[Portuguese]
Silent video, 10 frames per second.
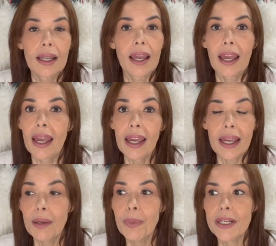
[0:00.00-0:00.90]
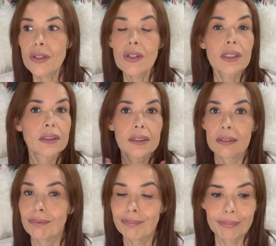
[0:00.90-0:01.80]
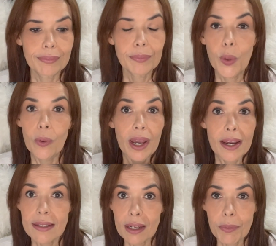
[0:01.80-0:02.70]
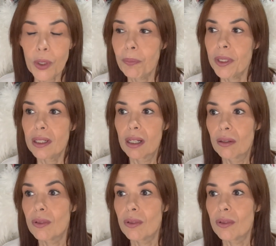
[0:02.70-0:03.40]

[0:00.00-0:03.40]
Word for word: É, é impressionante. Bom, essa é a minha opinião,